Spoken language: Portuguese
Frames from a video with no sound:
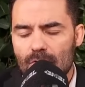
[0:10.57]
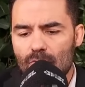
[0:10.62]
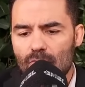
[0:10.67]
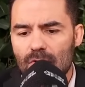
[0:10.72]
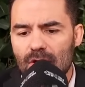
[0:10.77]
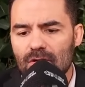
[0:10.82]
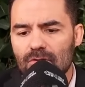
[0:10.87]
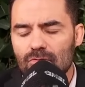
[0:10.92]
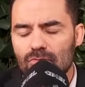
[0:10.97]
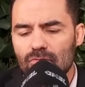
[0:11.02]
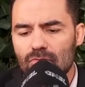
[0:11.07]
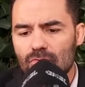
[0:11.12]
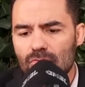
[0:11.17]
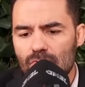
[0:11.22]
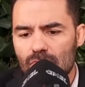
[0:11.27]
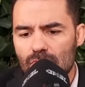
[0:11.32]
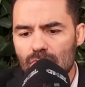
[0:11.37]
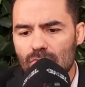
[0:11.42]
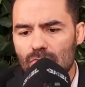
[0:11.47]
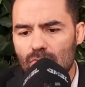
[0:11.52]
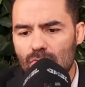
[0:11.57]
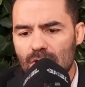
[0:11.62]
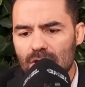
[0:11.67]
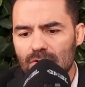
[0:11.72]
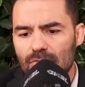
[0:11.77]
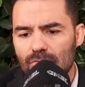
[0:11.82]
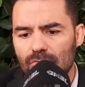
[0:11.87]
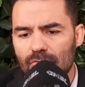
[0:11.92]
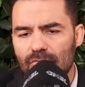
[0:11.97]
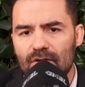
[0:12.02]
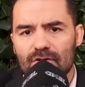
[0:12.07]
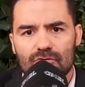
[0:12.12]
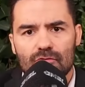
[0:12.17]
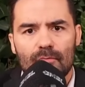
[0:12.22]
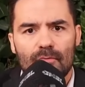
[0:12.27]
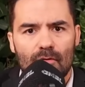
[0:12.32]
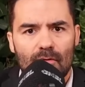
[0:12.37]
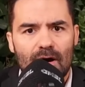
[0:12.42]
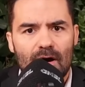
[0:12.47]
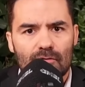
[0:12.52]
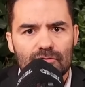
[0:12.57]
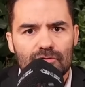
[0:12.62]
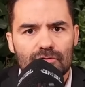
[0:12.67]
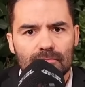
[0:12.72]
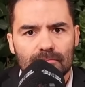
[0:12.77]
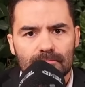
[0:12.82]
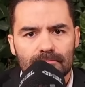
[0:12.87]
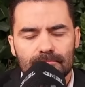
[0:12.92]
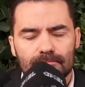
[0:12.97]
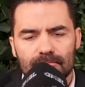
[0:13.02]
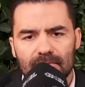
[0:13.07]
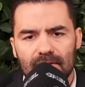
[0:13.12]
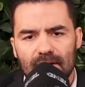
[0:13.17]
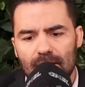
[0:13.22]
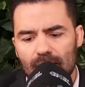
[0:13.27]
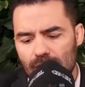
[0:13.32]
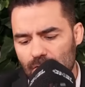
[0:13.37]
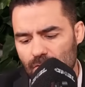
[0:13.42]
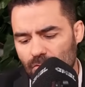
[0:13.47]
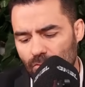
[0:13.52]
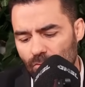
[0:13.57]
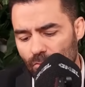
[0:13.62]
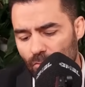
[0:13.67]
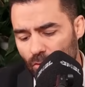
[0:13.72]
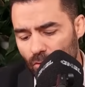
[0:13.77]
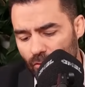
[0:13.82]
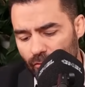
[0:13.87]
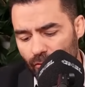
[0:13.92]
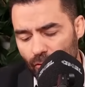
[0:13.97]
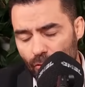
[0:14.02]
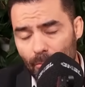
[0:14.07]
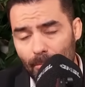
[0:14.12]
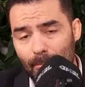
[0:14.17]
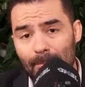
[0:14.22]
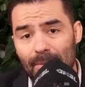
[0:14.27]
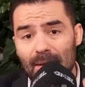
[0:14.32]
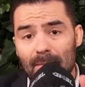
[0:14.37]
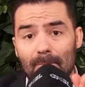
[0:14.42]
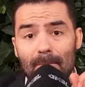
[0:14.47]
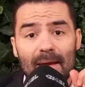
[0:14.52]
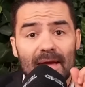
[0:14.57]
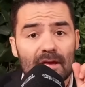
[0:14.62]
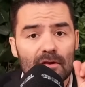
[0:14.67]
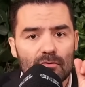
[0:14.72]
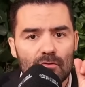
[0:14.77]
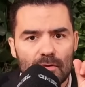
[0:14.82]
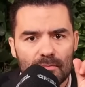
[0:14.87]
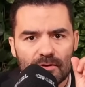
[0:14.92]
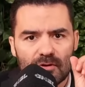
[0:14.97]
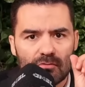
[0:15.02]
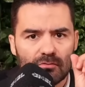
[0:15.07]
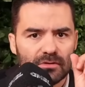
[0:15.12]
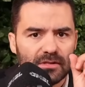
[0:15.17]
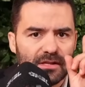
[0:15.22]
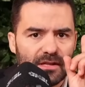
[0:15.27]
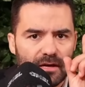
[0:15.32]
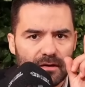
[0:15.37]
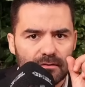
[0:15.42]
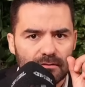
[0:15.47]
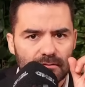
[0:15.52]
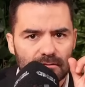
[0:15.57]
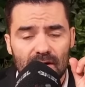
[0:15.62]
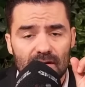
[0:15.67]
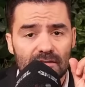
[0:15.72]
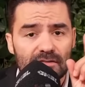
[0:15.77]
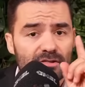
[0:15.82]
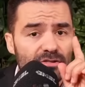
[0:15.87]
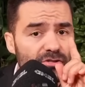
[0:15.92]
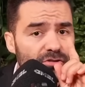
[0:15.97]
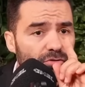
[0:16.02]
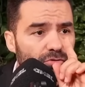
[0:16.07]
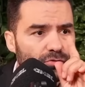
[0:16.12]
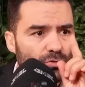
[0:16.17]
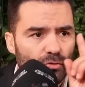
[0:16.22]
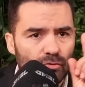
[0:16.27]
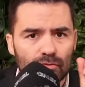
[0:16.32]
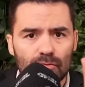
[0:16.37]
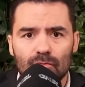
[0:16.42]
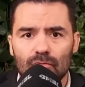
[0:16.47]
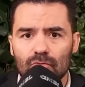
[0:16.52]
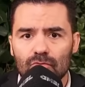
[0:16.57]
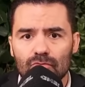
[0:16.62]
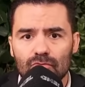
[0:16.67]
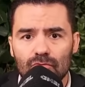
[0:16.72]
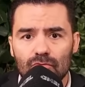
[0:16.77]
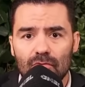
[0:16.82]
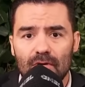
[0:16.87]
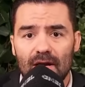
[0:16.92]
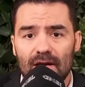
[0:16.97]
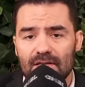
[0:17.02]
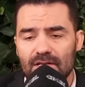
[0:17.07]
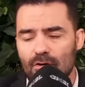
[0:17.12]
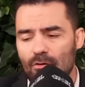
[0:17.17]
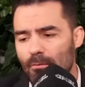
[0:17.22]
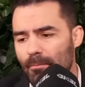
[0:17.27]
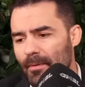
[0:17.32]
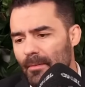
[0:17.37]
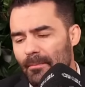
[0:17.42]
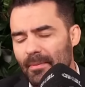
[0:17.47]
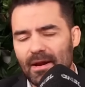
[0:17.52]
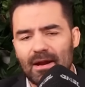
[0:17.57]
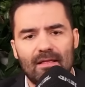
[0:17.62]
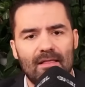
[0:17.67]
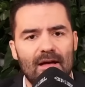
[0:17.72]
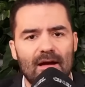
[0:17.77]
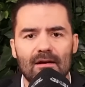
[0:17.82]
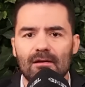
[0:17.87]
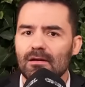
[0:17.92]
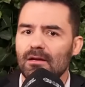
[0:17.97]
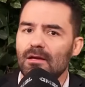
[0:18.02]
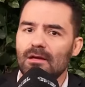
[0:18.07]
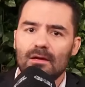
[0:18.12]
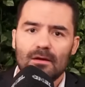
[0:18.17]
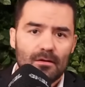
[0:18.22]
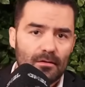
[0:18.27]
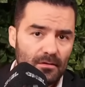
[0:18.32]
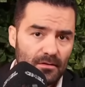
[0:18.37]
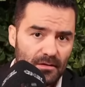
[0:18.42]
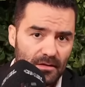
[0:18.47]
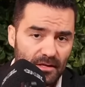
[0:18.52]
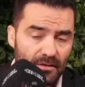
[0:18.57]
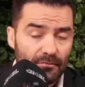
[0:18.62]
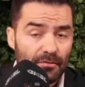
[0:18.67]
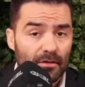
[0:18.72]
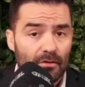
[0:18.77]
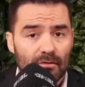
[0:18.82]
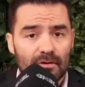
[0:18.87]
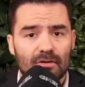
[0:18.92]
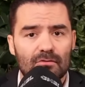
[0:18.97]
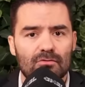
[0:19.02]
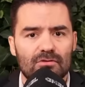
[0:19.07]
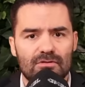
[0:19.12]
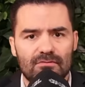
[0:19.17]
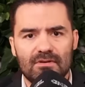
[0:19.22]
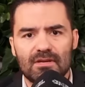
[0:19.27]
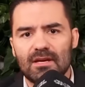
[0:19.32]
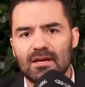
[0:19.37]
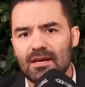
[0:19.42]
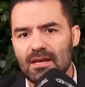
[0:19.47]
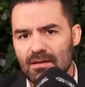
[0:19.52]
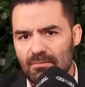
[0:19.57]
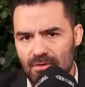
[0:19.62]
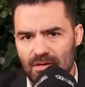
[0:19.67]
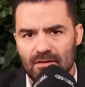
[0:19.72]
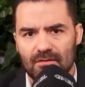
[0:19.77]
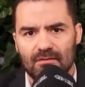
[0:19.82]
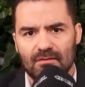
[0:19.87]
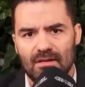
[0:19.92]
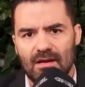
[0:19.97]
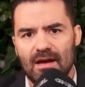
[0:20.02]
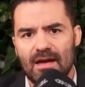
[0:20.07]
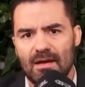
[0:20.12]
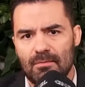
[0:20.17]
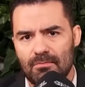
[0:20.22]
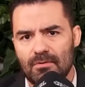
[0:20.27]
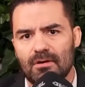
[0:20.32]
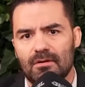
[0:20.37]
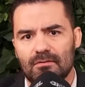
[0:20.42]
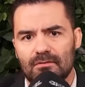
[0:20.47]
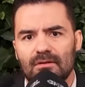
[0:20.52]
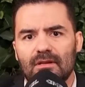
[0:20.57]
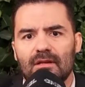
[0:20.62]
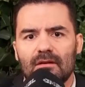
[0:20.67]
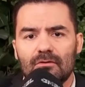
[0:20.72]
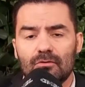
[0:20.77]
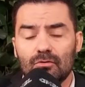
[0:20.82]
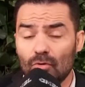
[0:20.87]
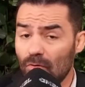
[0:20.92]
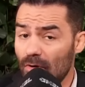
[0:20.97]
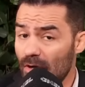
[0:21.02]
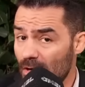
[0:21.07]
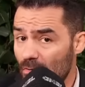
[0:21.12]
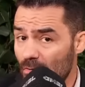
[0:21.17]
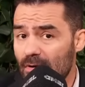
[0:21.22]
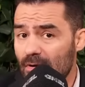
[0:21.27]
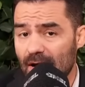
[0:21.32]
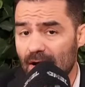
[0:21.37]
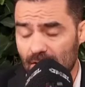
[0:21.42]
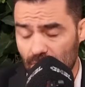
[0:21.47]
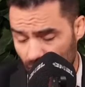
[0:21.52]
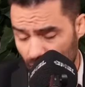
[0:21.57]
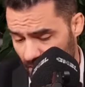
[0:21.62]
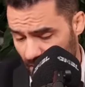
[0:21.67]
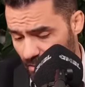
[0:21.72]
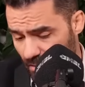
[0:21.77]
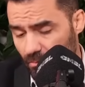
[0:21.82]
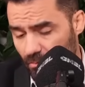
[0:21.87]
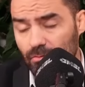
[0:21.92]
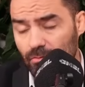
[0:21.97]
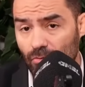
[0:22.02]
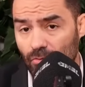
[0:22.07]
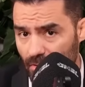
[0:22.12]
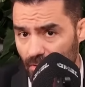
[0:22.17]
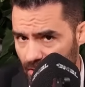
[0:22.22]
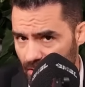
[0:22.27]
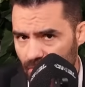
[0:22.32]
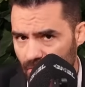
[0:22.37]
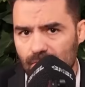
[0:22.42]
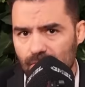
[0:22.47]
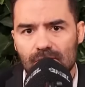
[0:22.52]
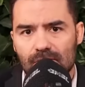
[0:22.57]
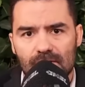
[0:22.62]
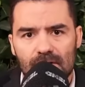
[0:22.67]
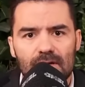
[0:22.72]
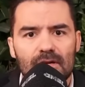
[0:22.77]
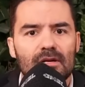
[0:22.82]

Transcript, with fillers: Quando quando vazou meu áudio, tá? O Moro foi o primeiro a me condenar. Antes de todo mundo, o cara já opa, pera lá e falou inclusive em crime na época, né? Doeu, cara, doeu, doeu,